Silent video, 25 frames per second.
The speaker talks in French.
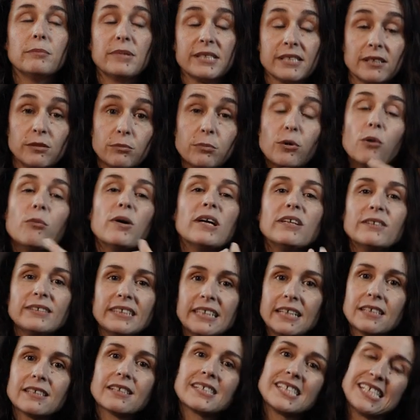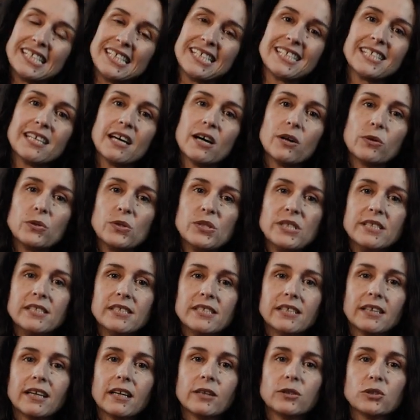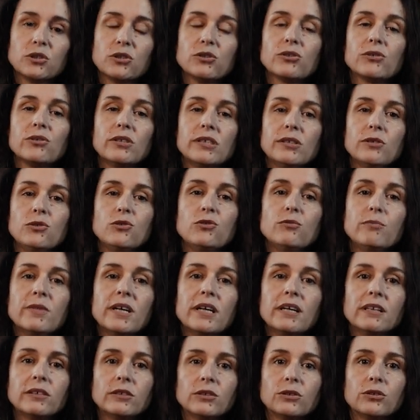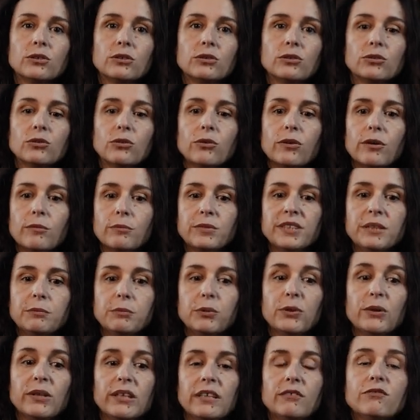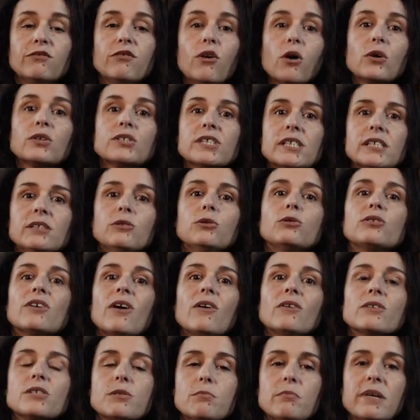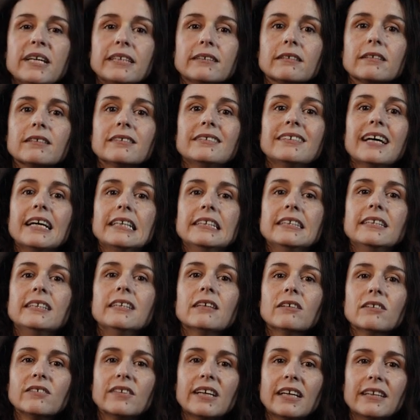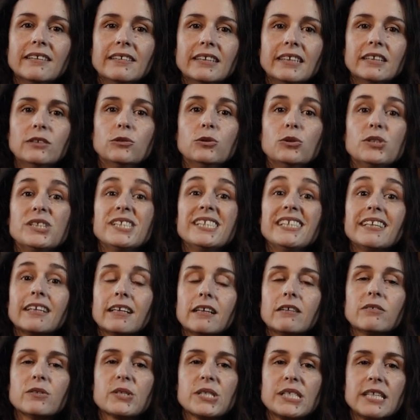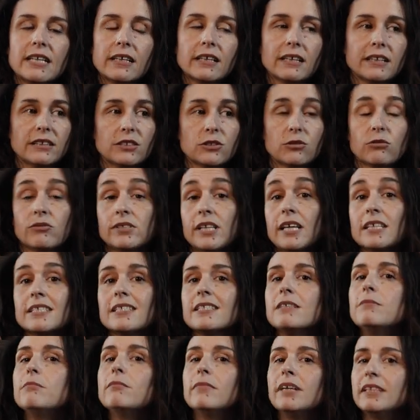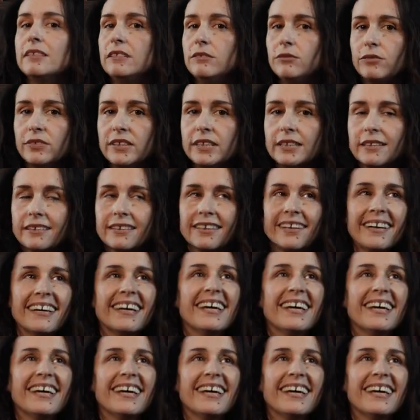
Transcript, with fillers: Parce que pour moi, le théâtre, c'est ça aussi. C'est quelque chose que les humains se sont un petit peu efforcés de transmettre d'année en année, de siècle en siècle. je trouve ça assez magnifique.